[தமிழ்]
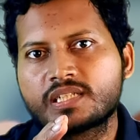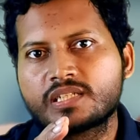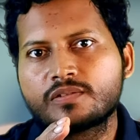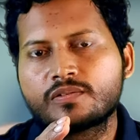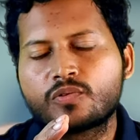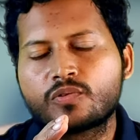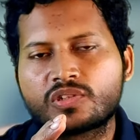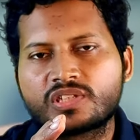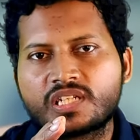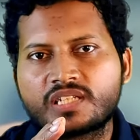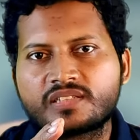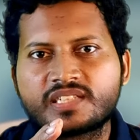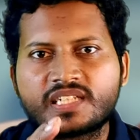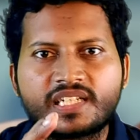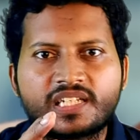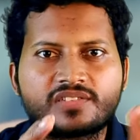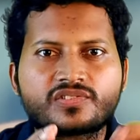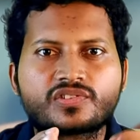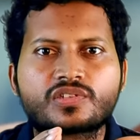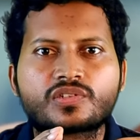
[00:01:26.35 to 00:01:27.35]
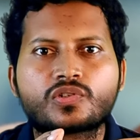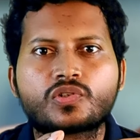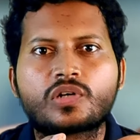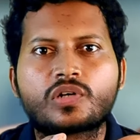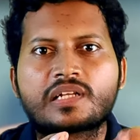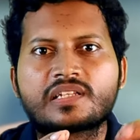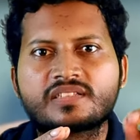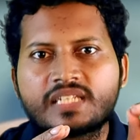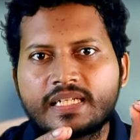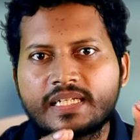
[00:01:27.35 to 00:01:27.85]
அதுக்குன்னு ஒரு சில செட்டிங்ஸ்
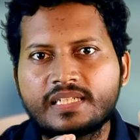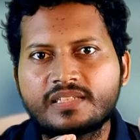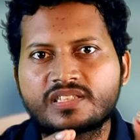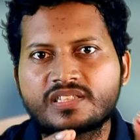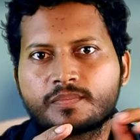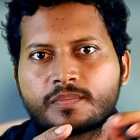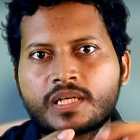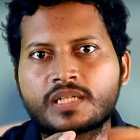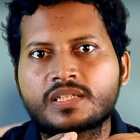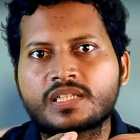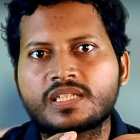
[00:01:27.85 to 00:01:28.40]
இருக்கும் அந்த செட்டிங்ஸை